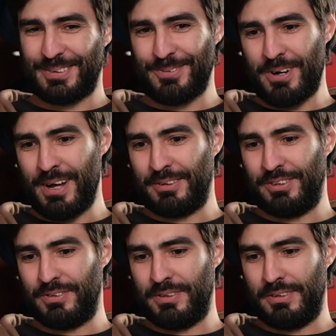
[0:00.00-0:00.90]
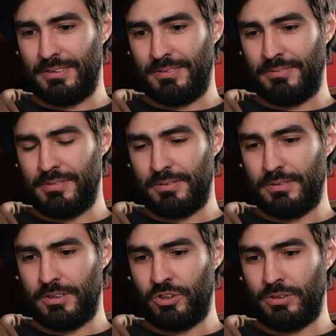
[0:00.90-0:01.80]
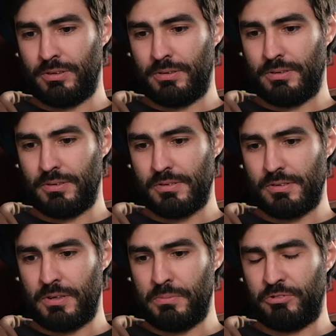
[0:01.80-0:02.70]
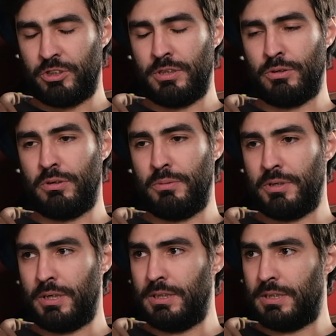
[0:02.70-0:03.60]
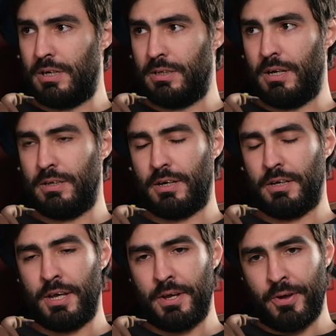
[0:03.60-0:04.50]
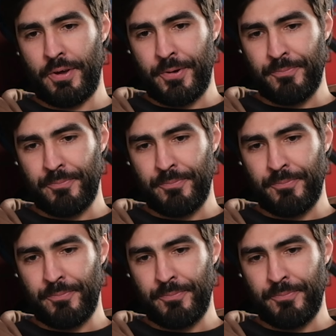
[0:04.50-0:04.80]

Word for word: как ну как, все начал, занимав 4 года, меня родители отдали на хоккей.